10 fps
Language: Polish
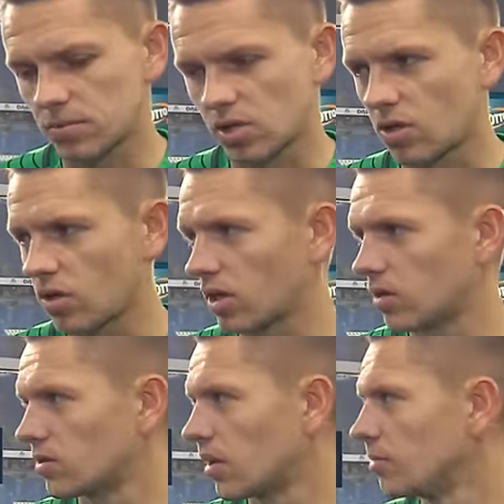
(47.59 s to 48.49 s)
Szkoda,
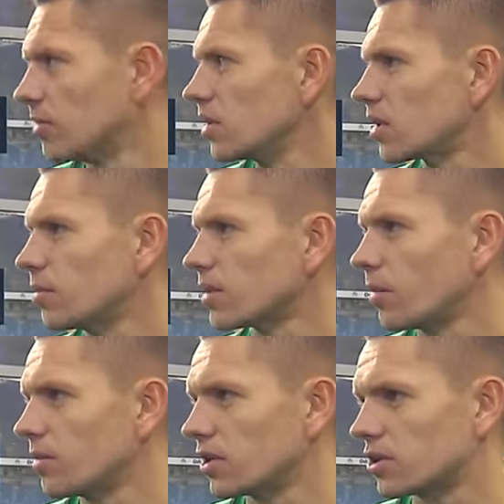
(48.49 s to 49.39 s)
no tam e, chyba
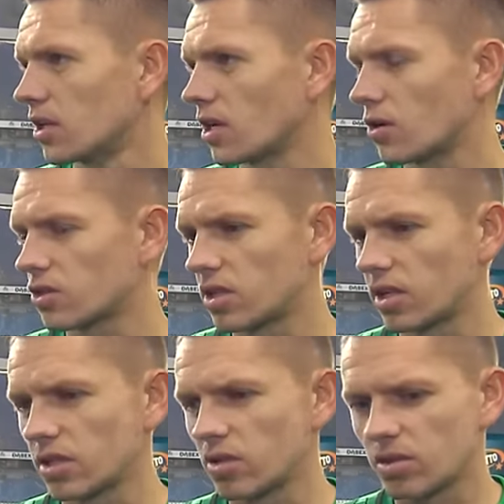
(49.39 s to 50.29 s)
tam były jeszcze rikoszy,
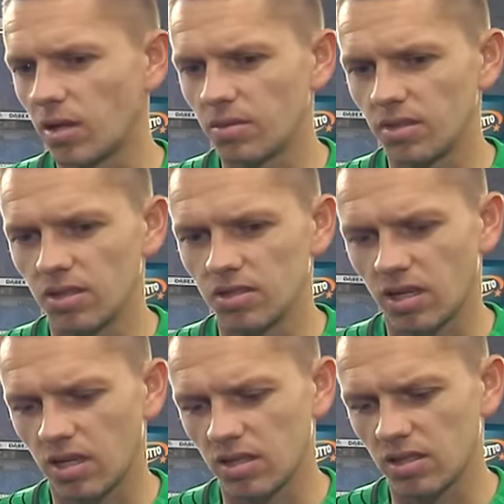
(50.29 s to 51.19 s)
dlatego tam
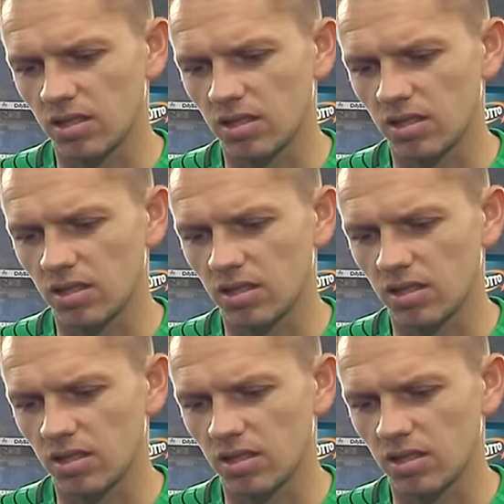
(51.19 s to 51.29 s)
tak,